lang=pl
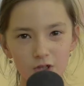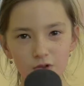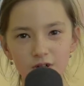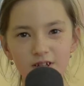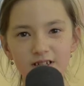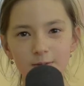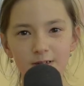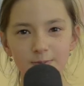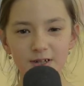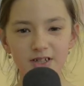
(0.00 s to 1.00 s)
Czuję się
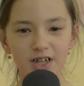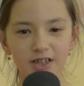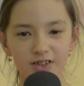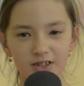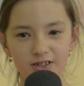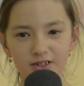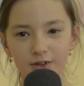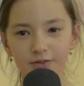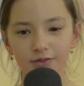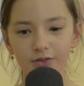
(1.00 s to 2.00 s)
bezpiecznie, gdy
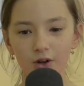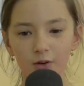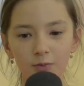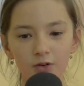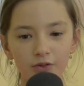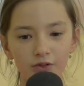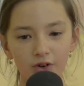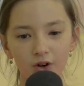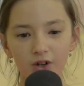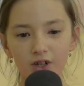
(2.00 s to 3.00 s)
jestem w domu, w
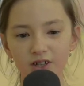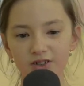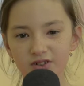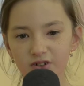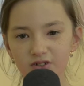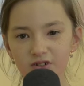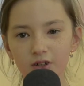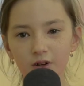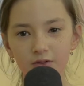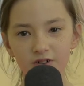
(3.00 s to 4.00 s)
szkole, z
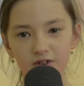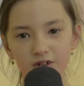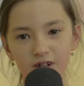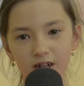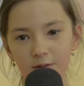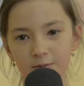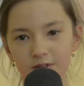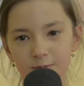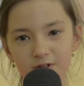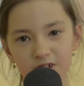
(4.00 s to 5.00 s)
rodziną i z
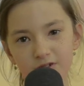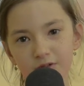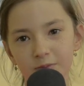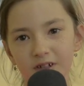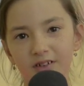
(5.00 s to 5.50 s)
kolegami, z przyjaciółmi.